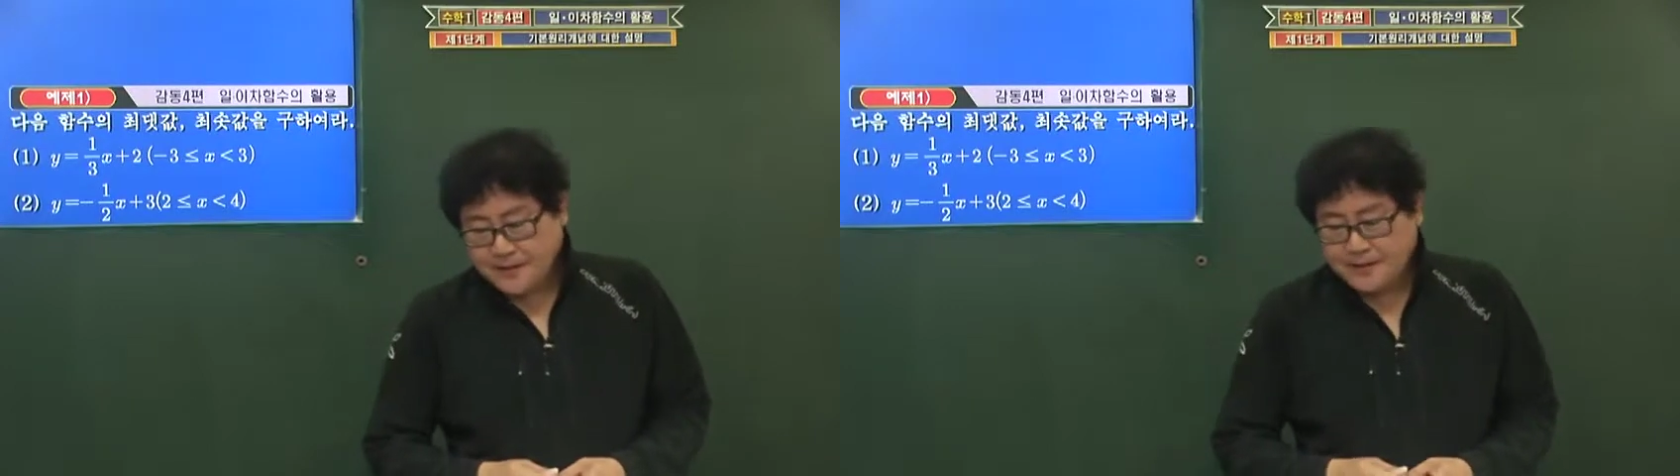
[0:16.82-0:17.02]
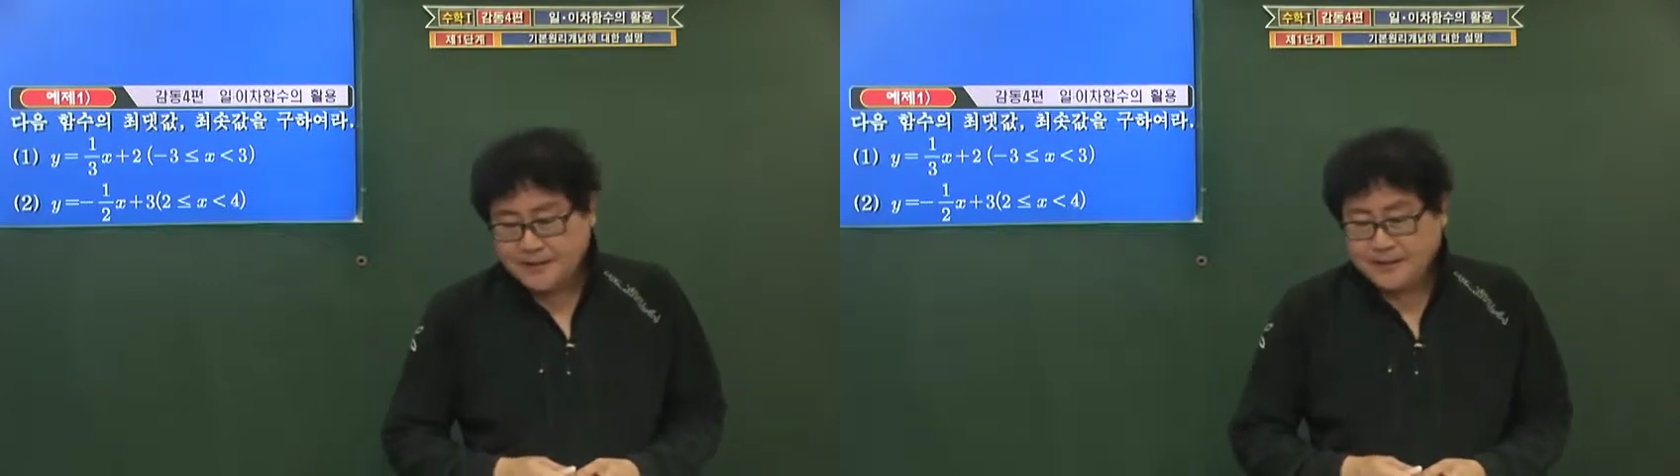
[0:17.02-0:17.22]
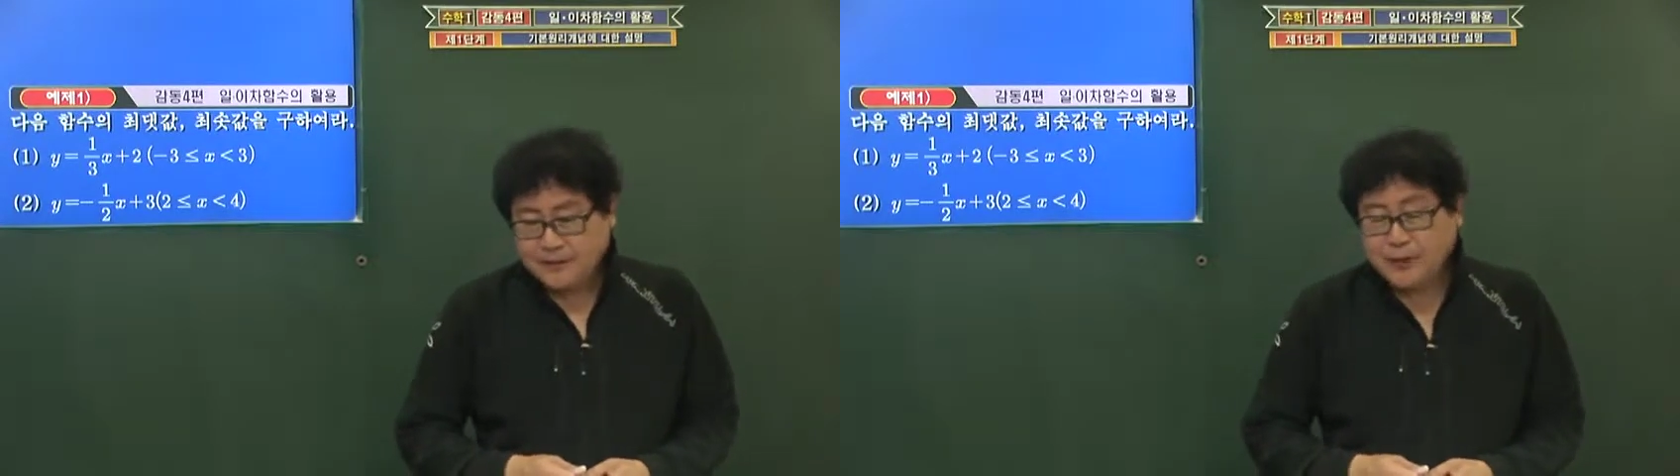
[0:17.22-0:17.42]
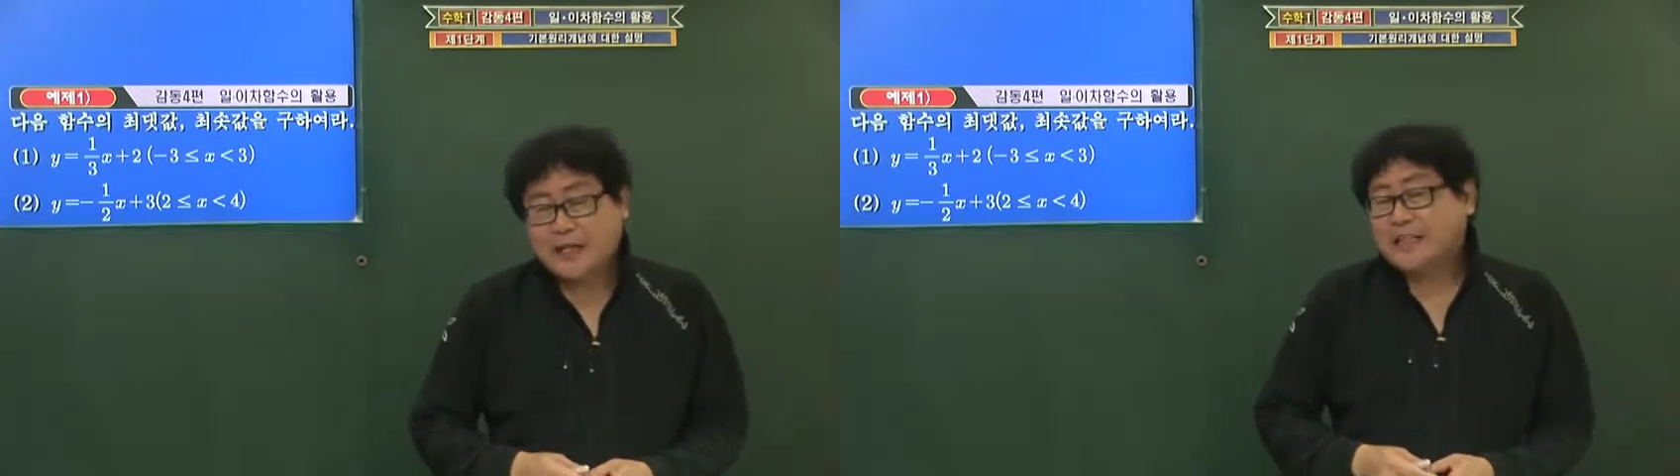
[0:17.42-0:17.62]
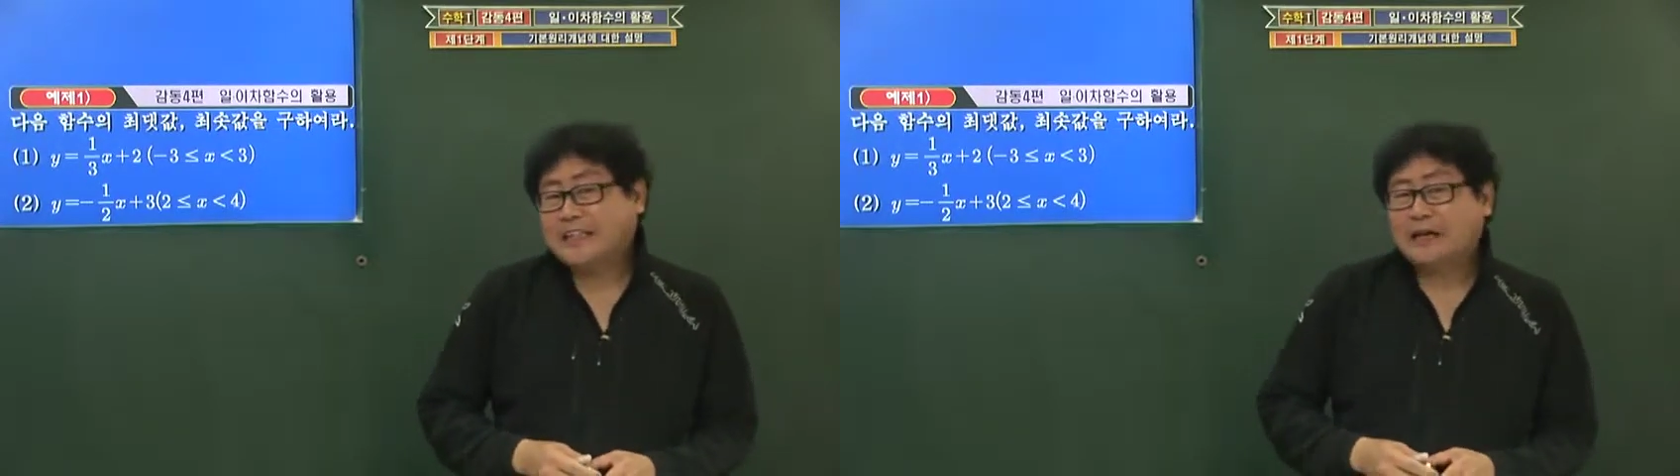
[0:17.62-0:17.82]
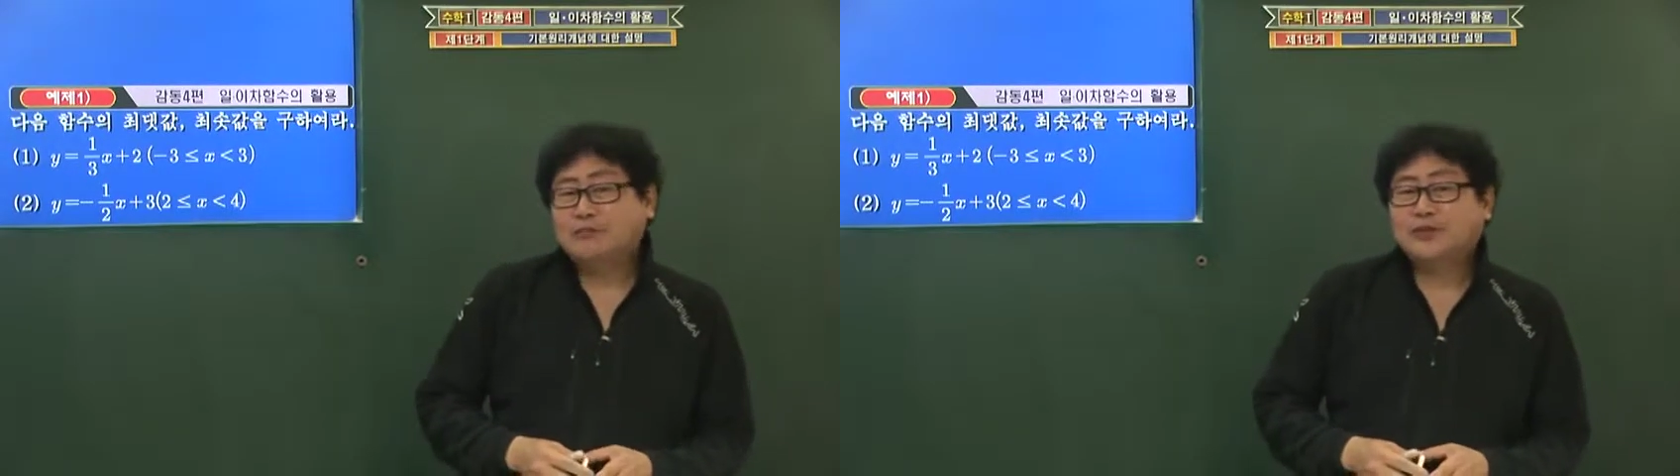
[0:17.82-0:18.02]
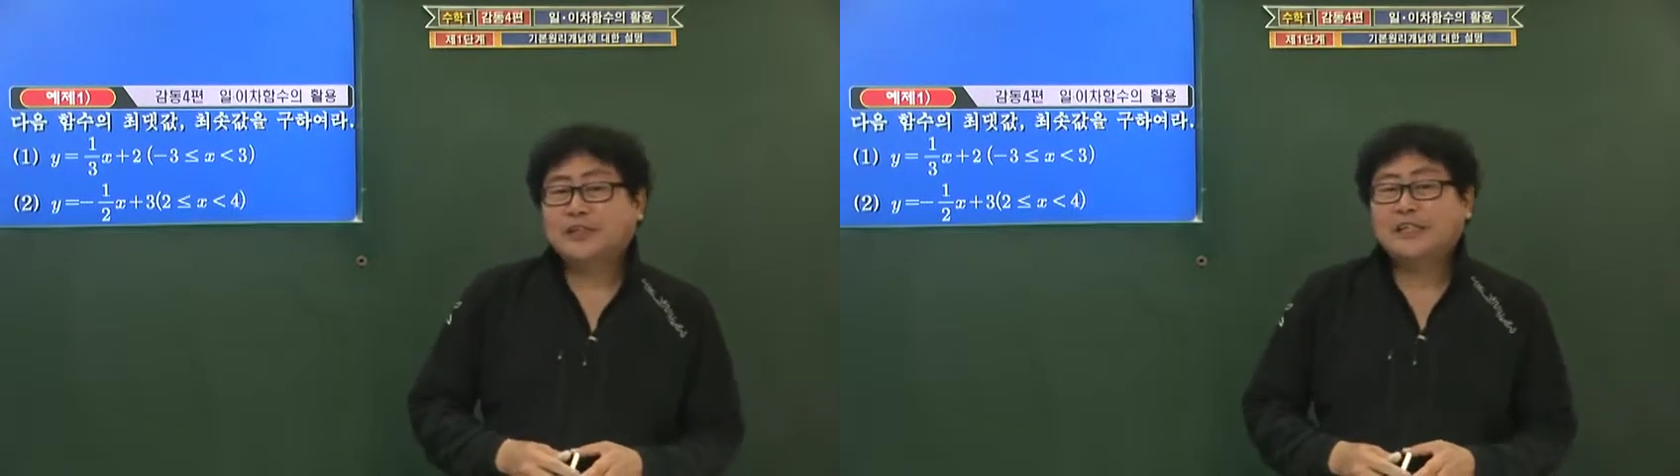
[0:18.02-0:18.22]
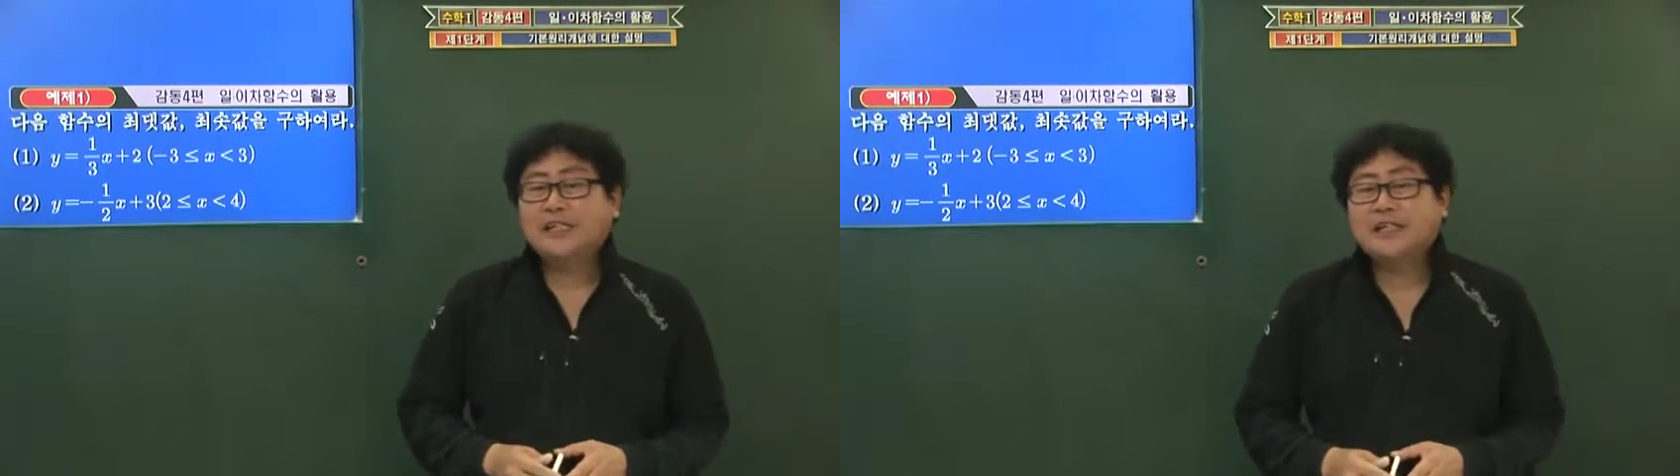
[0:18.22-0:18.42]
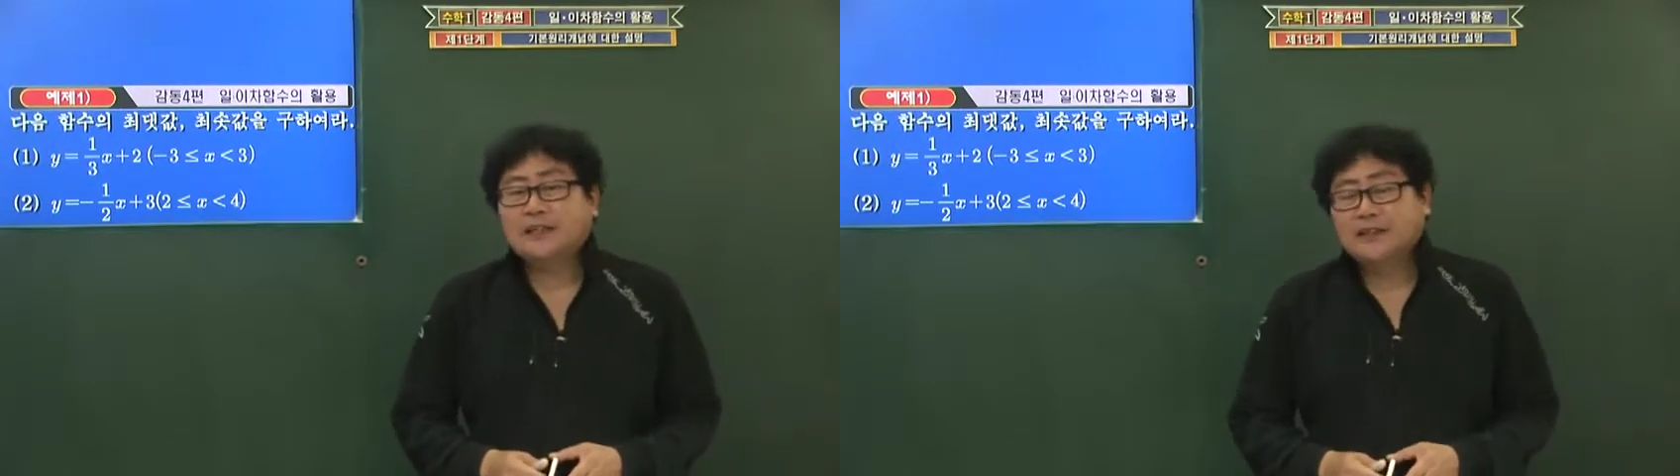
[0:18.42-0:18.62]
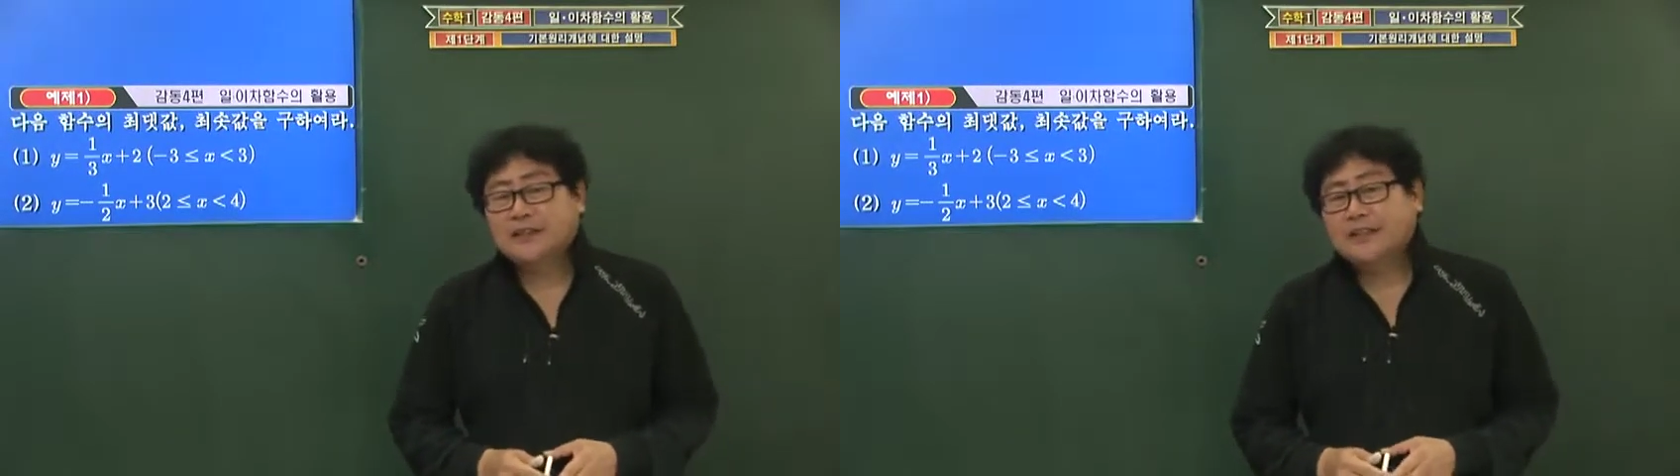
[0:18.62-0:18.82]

어, 우리 일참수 치역,